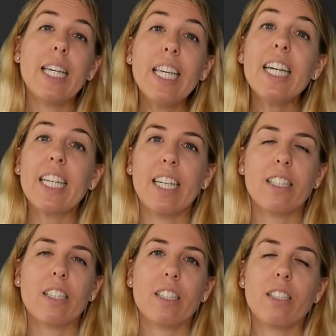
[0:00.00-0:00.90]
Ihr
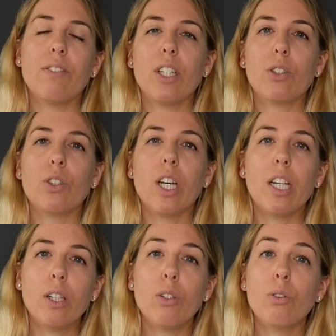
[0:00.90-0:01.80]
kennt das
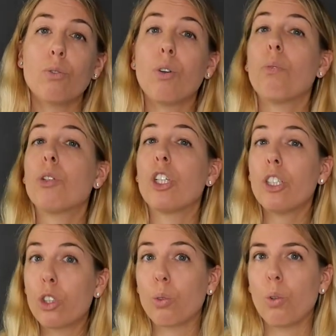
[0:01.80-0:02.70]
eventuell vom
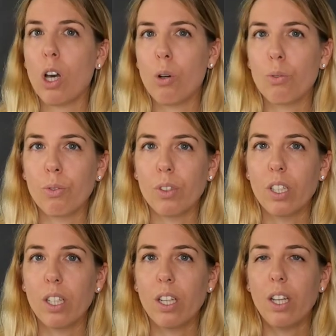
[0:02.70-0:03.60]
Schlittschuhlaufen.
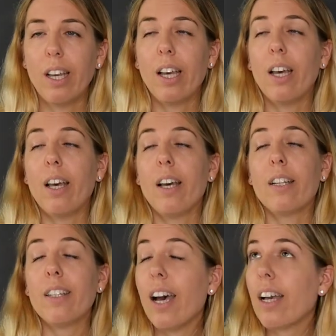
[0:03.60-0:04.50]

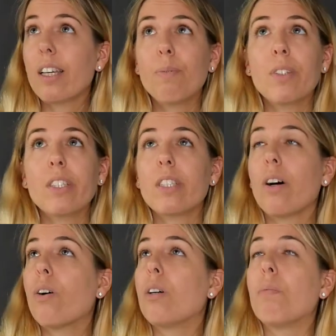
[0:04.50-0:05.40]
Da gibt es
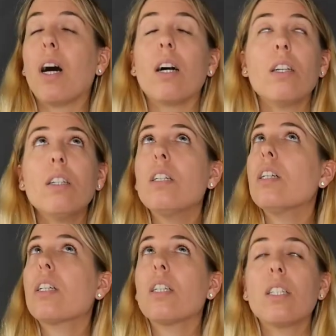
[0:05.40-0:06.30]
auch immer
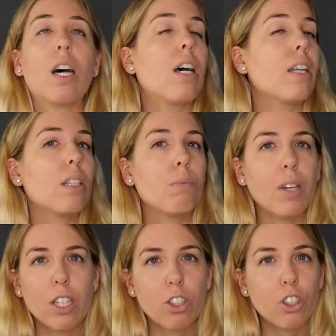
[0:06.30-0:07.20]
irgendeinen
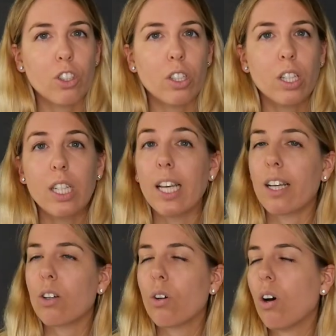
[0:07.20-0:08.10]
Menschen, der
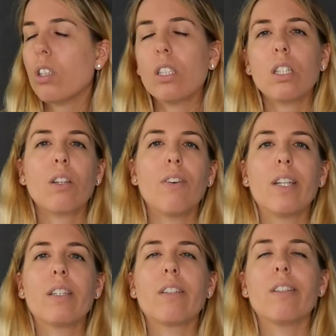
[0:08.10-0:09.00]

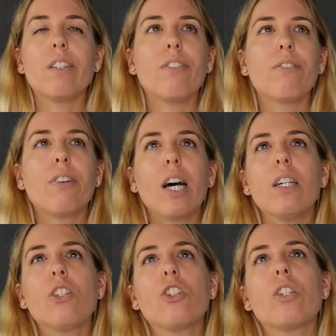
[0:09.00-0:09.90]
konsequent in die
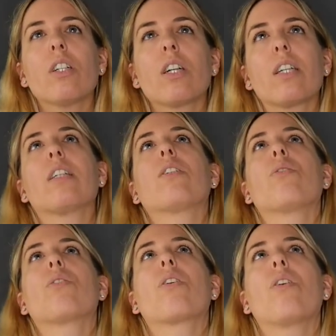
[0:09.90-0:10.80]
falsche
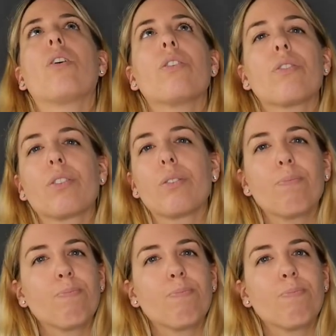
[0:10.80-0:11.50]
Richtung läuft.